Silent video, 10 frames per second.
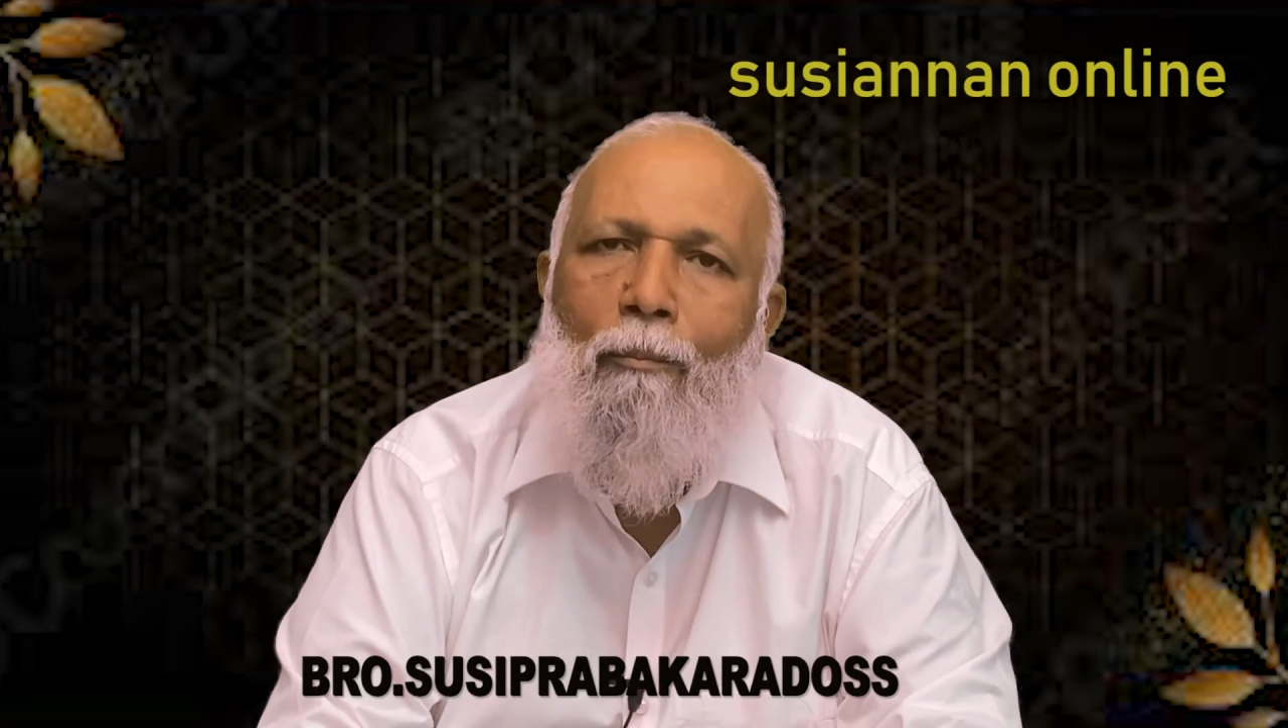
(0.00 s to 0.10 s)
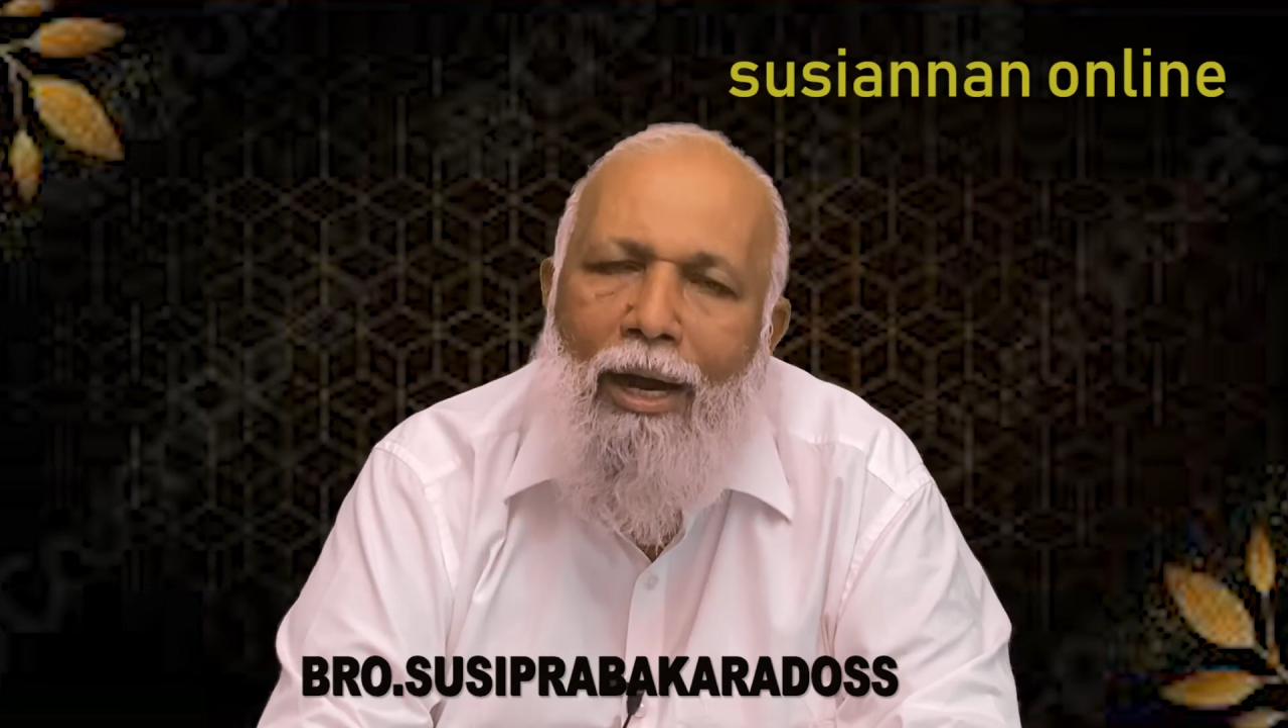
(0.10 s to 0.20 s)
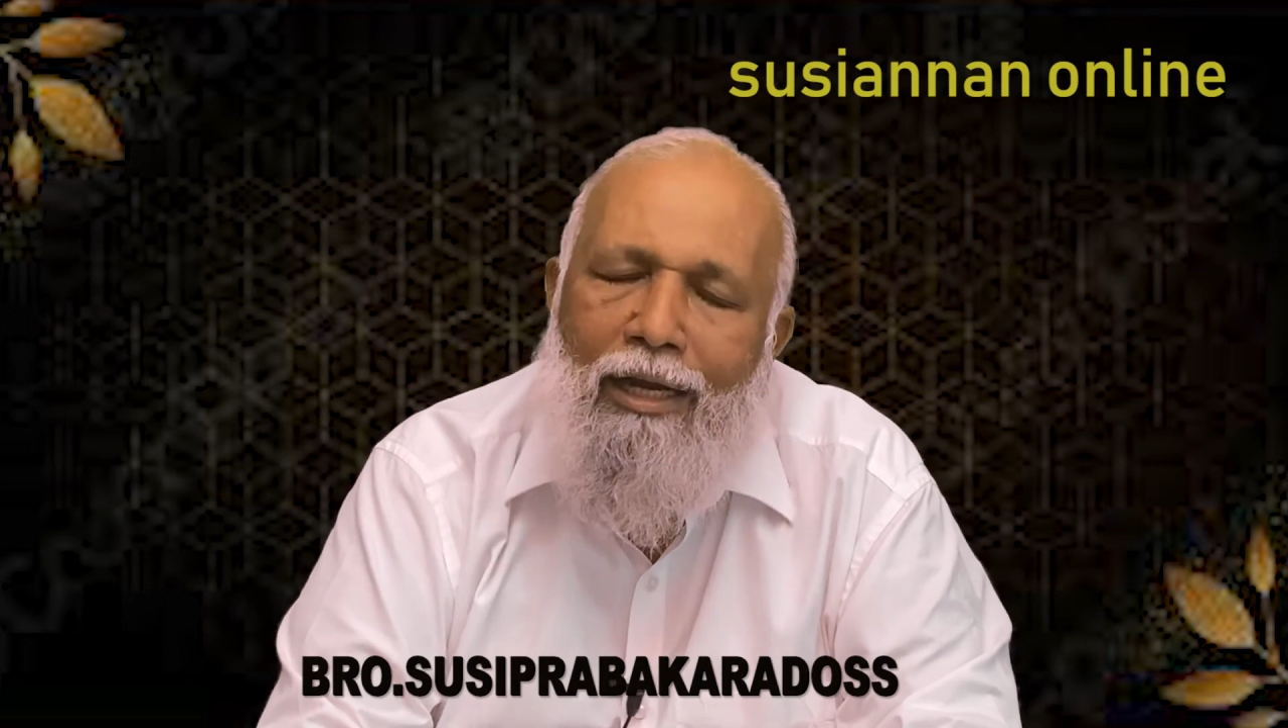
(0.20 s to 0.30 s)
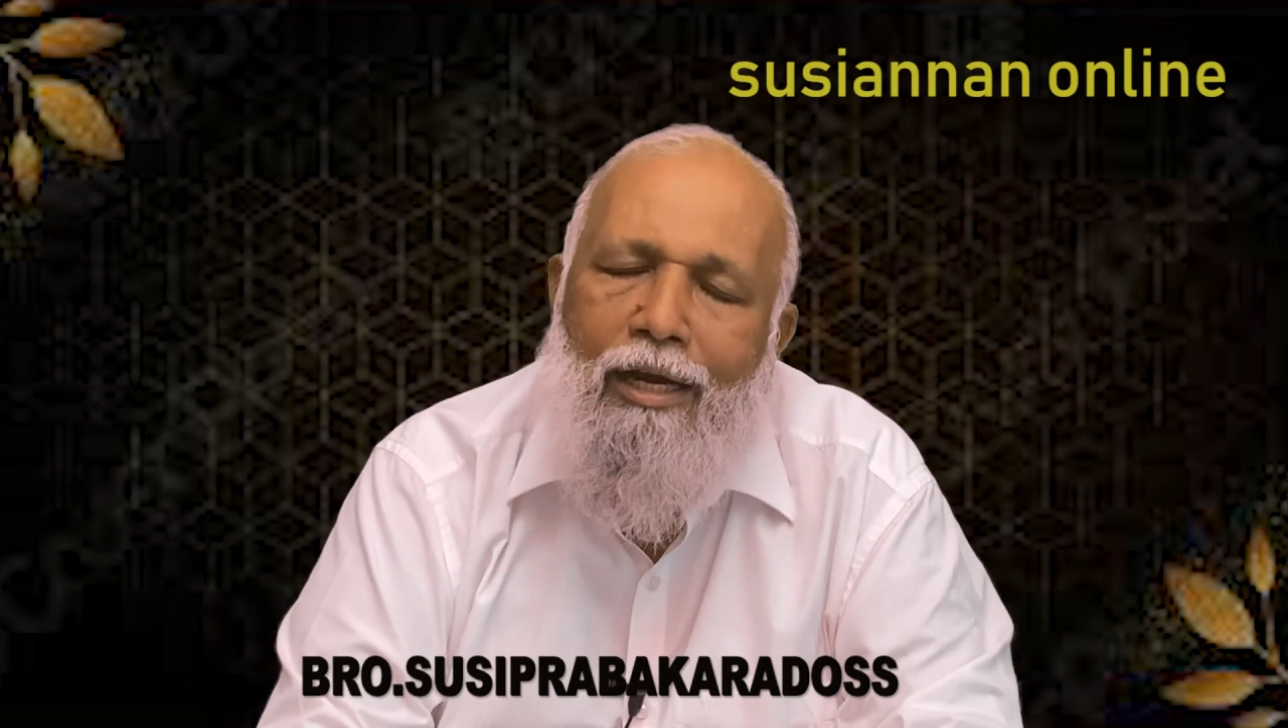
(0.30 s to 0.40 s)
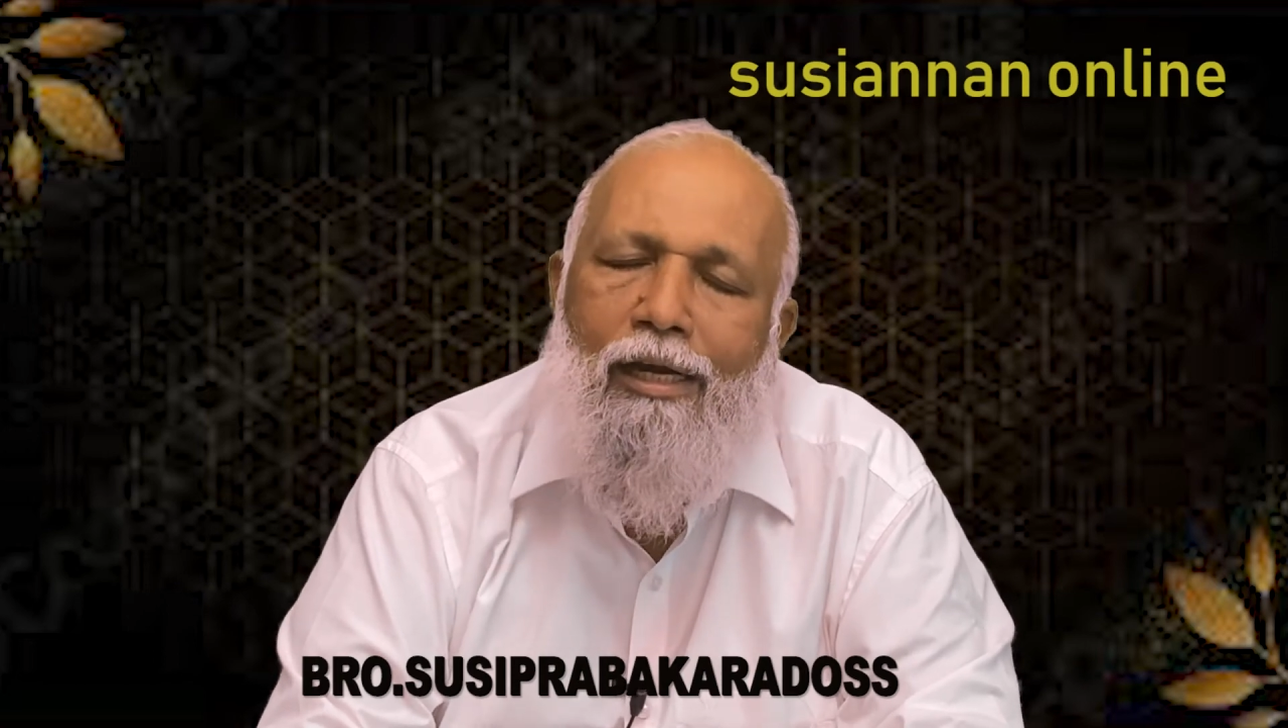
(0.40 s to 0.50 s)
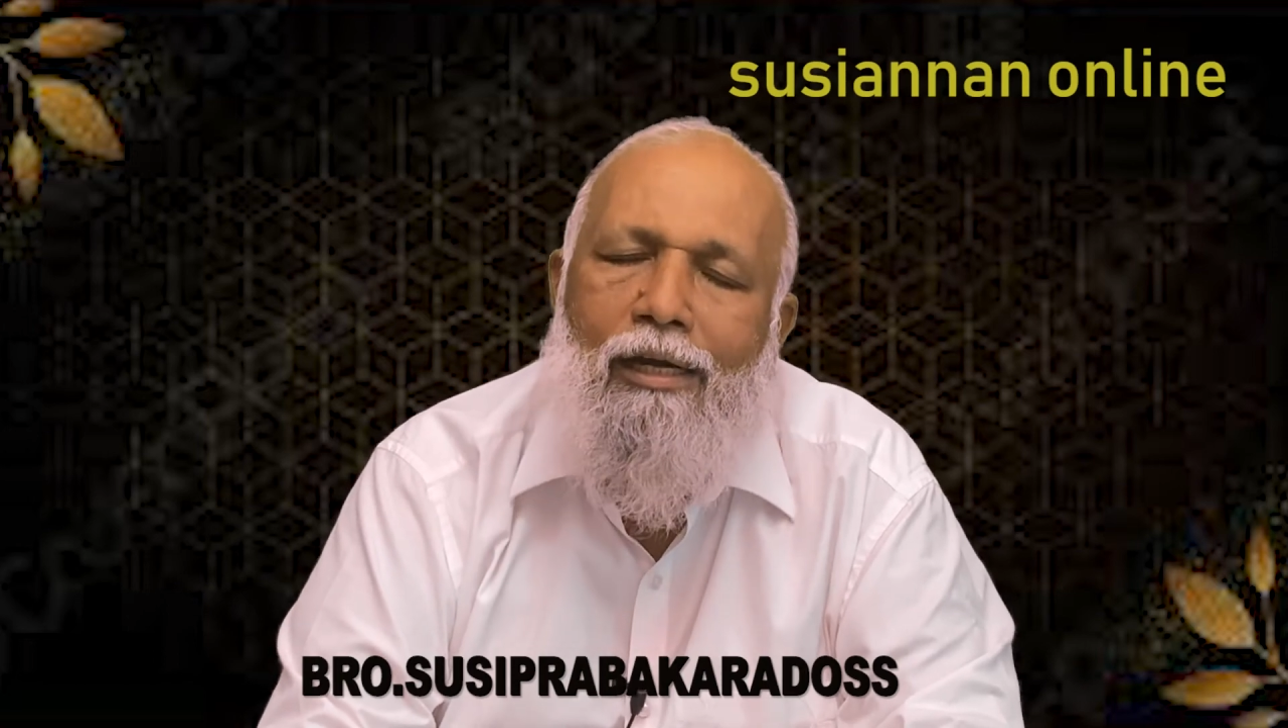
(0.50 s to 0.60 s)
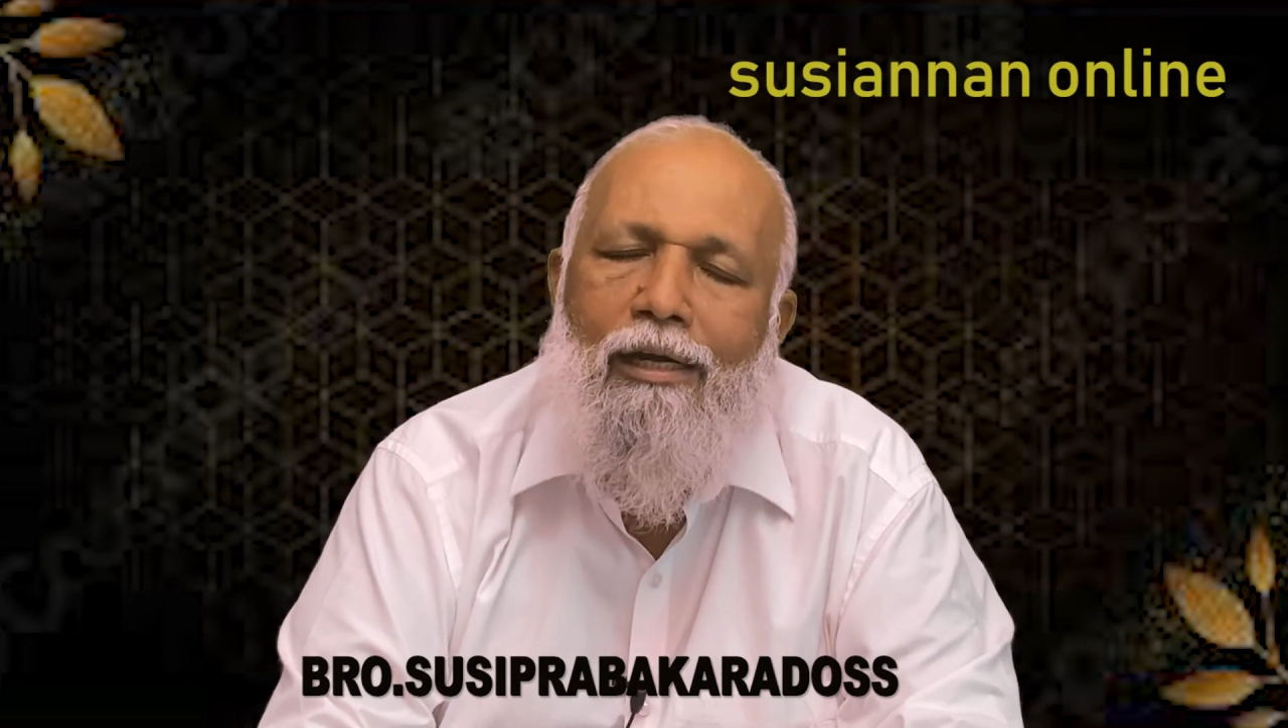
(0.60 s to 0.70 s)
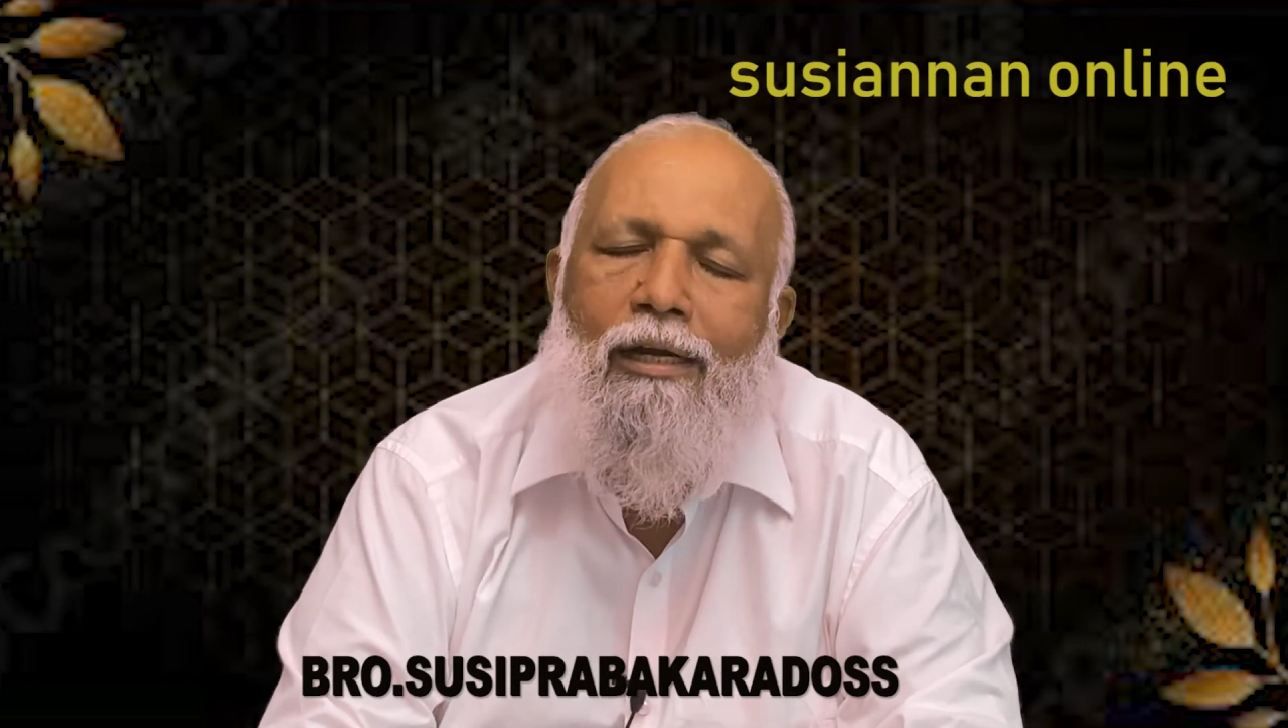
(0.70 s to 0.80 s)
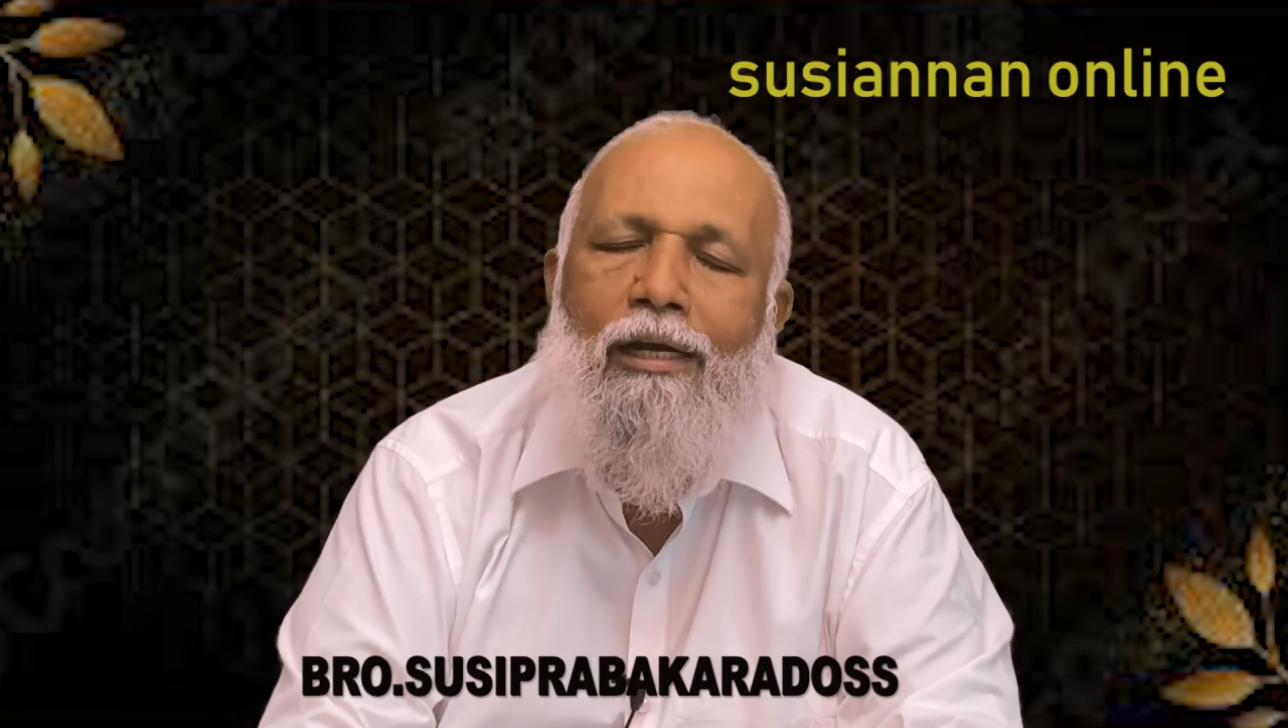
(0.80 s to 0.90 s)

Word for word: மக்கள்